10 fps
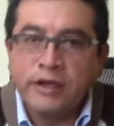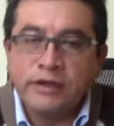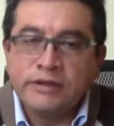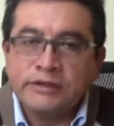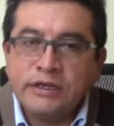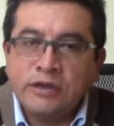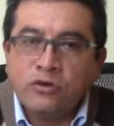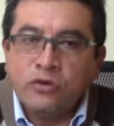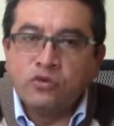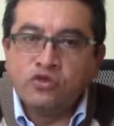
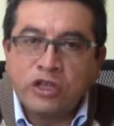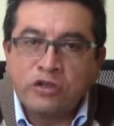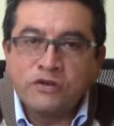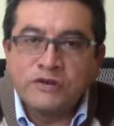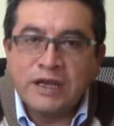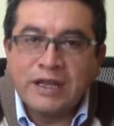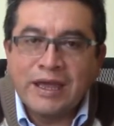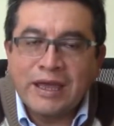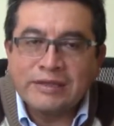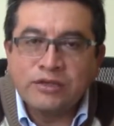Si usted
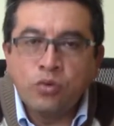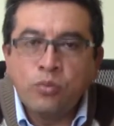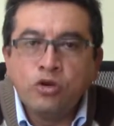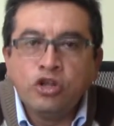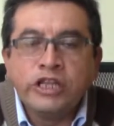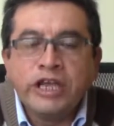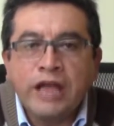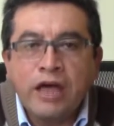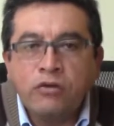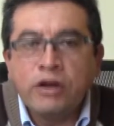considera que ha sido
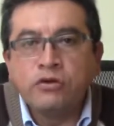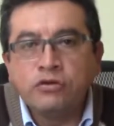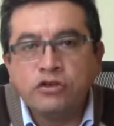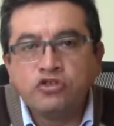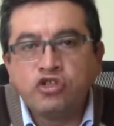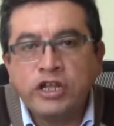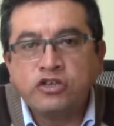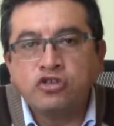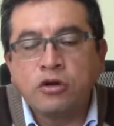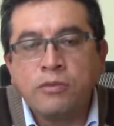vulnerado alguno de sus
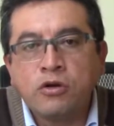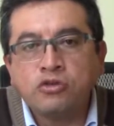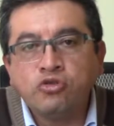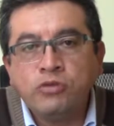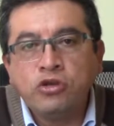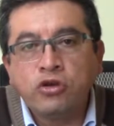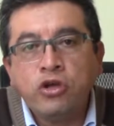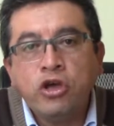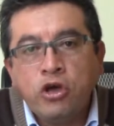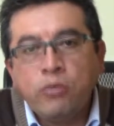derechos como consumidor,
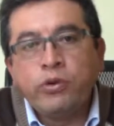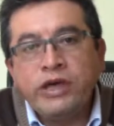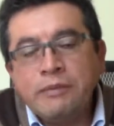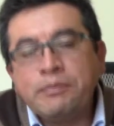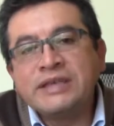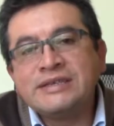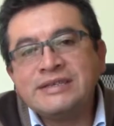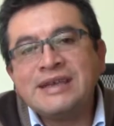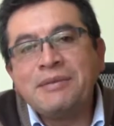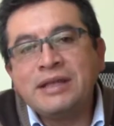puede
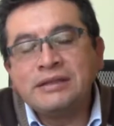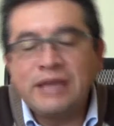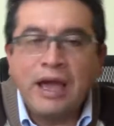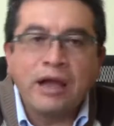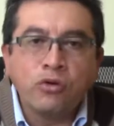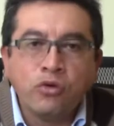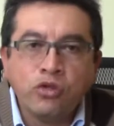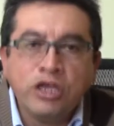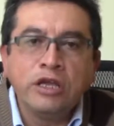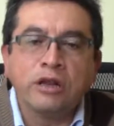precisamente
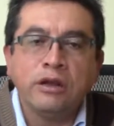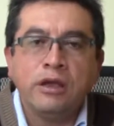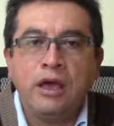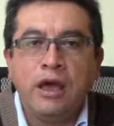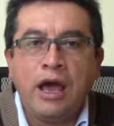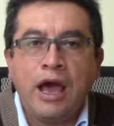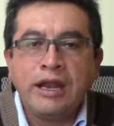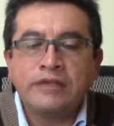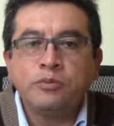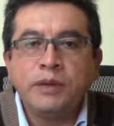acudir a
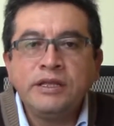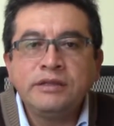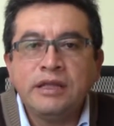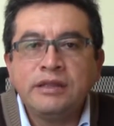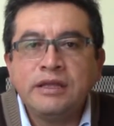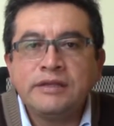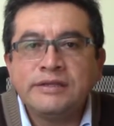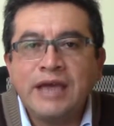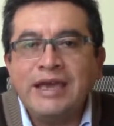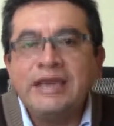la
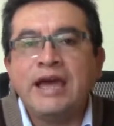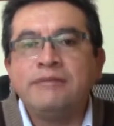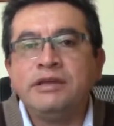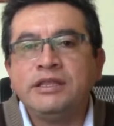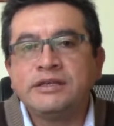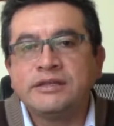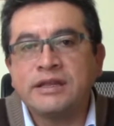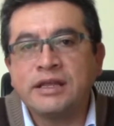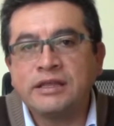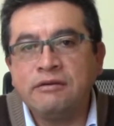superintendencia y
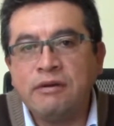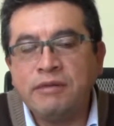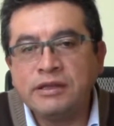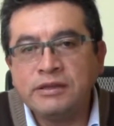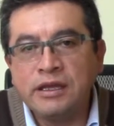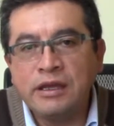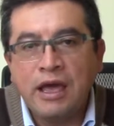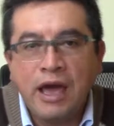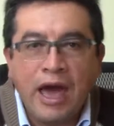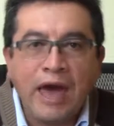administrativamente
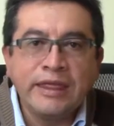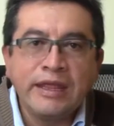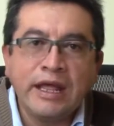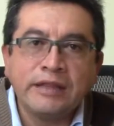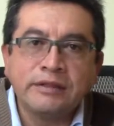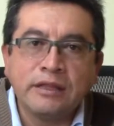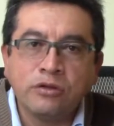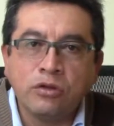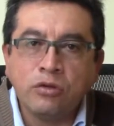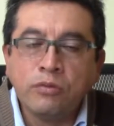adelanta
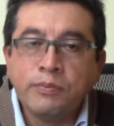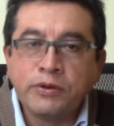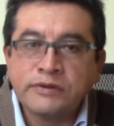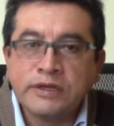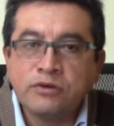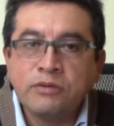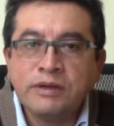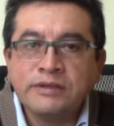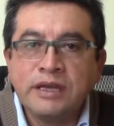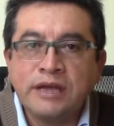todo un proceso de
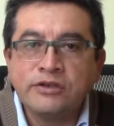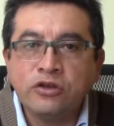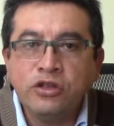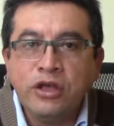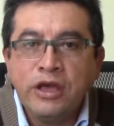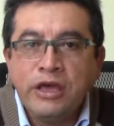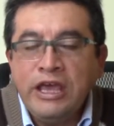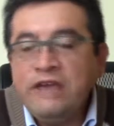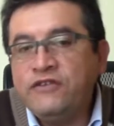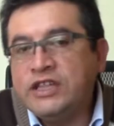investigación
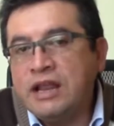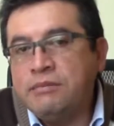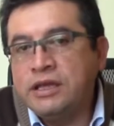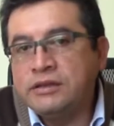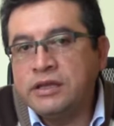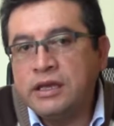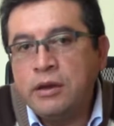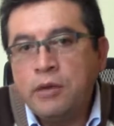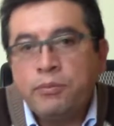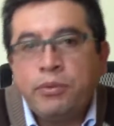y finalmente
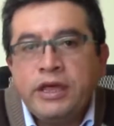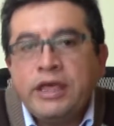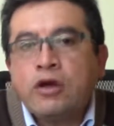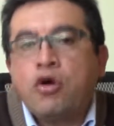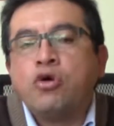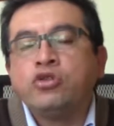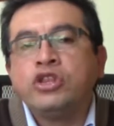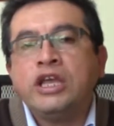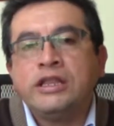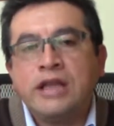puede
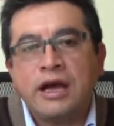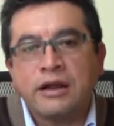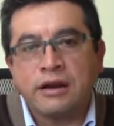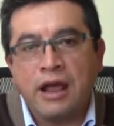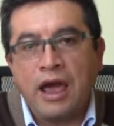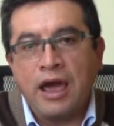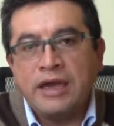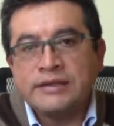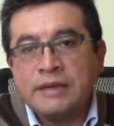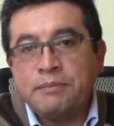condenar a
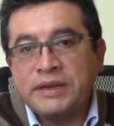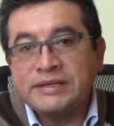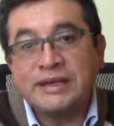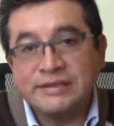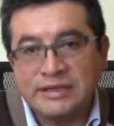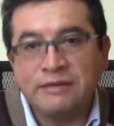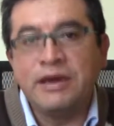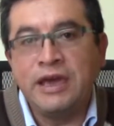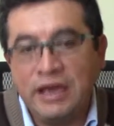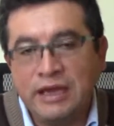esa empresa si
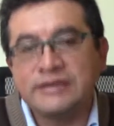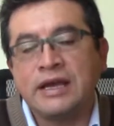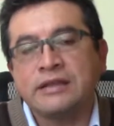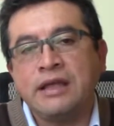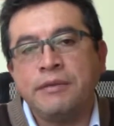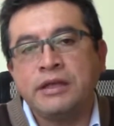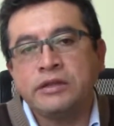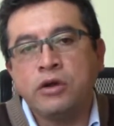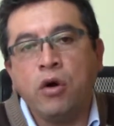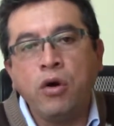ve
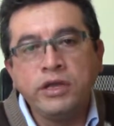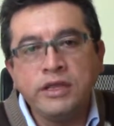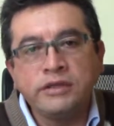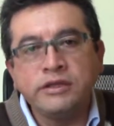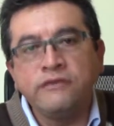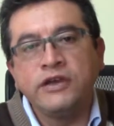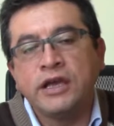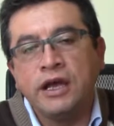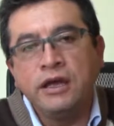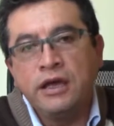exactamente o
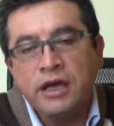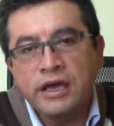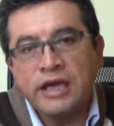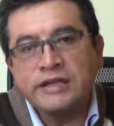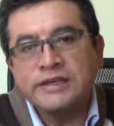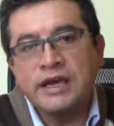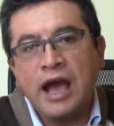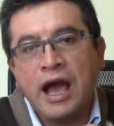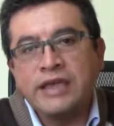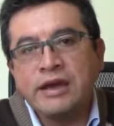identifica que se
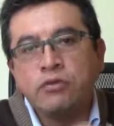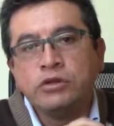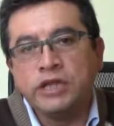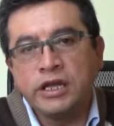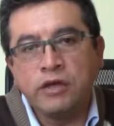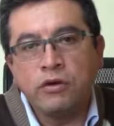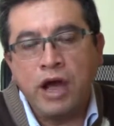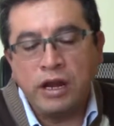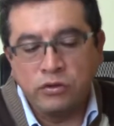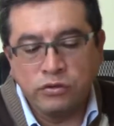haya vulnerado
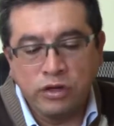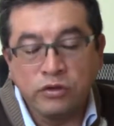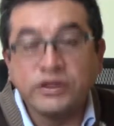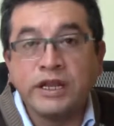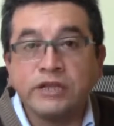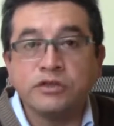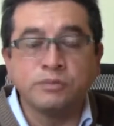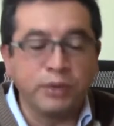alguno de los derechos.